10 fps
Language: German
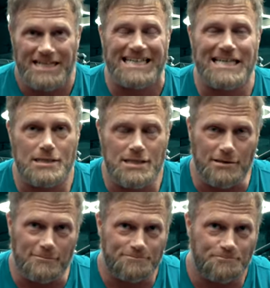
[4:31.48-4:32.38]
Kreatin.
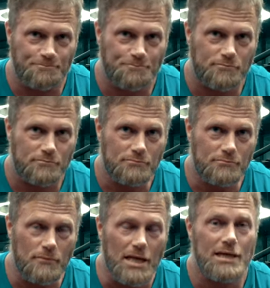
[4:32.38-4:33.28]

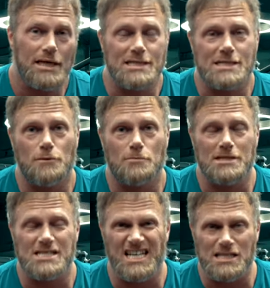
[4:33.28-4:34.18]
Jetzt wird
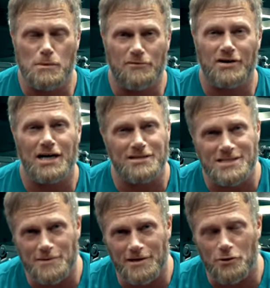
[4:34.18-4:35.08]
man sich erstmal fragen,
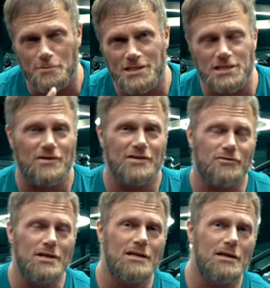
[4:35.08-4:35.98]
deswegen räume ich das Feld
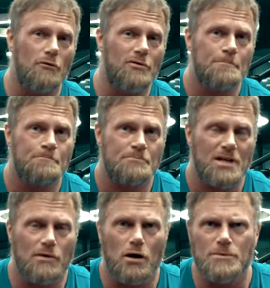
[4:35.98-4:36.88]
von hinten auf,
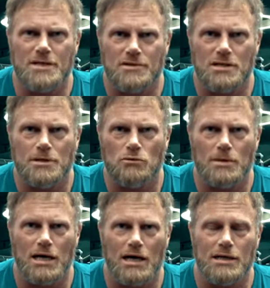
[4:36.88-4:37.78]
warum nicht Vitamine und
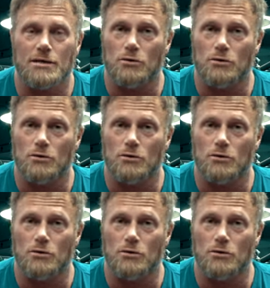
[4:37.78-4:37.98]
Mineralien?